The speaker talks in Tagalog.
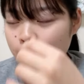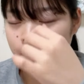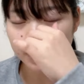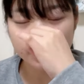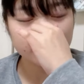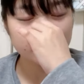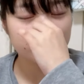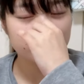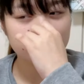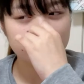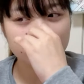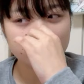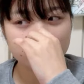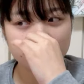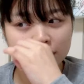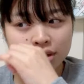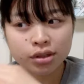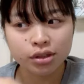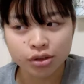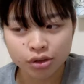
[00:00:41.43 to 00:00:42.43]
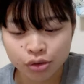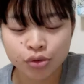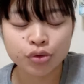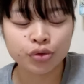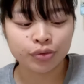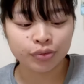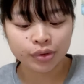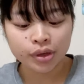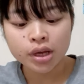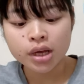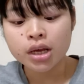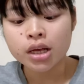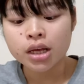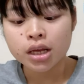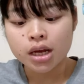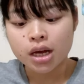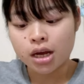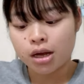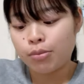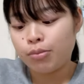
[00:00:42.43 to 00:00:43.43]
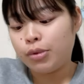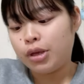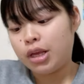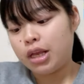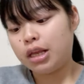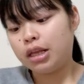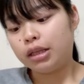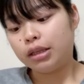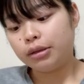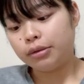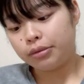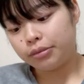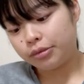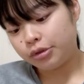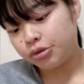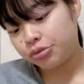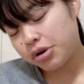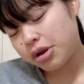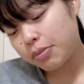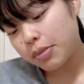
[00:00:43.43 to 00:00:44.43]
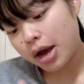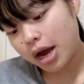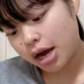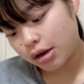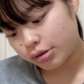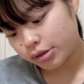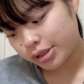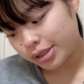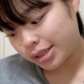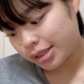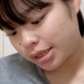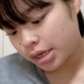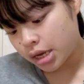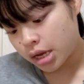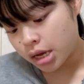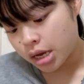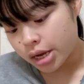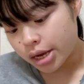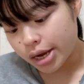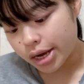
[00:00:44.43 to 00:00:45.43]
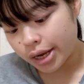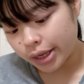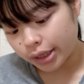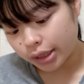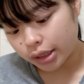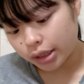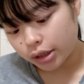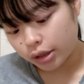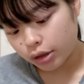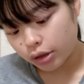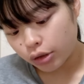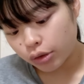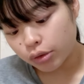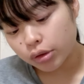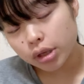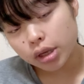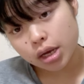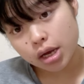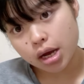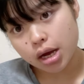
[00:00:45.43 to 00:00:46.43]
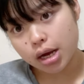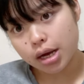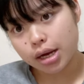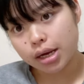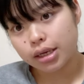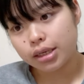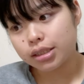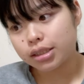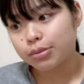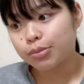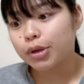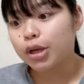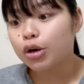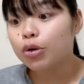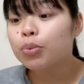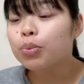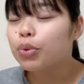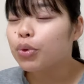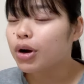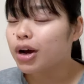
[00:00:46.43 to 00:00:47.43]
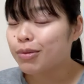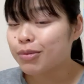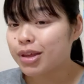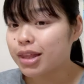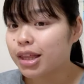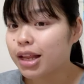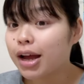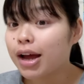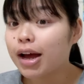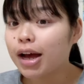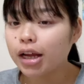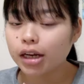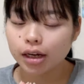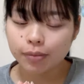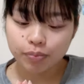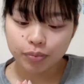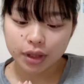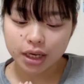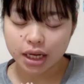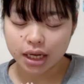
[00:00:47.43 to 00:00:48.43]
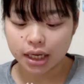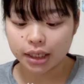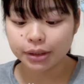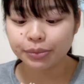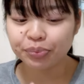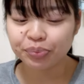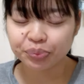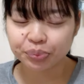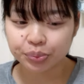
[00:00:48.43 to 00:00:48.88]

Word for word: about yun. I um, mean, dream house. At yun guys, meron po kami nahanap na